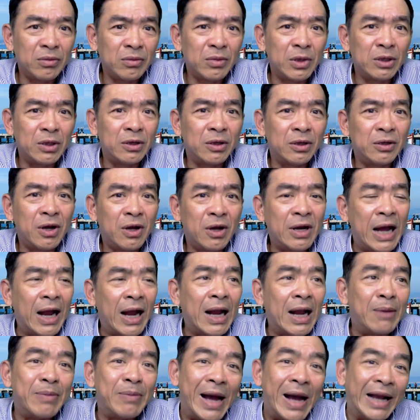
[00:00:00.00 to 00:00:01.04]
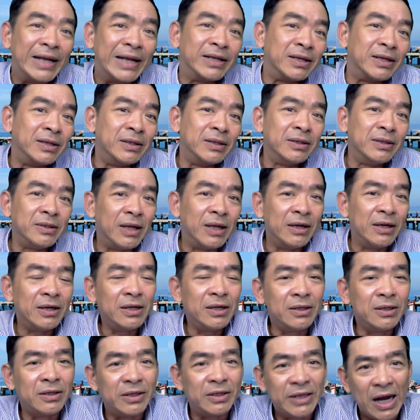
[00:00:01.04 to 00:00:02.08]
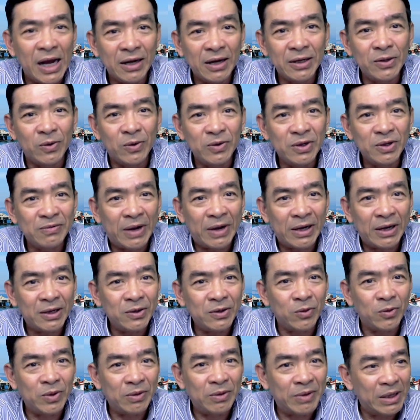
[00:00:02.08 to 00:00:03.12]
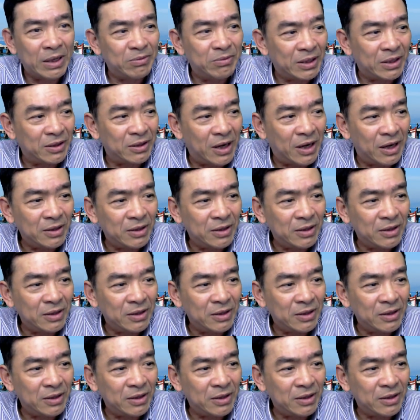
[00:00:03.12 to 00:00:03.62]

nó đã làm hành những cái người dân ví dụ như vậy ví dụ là khi mình ở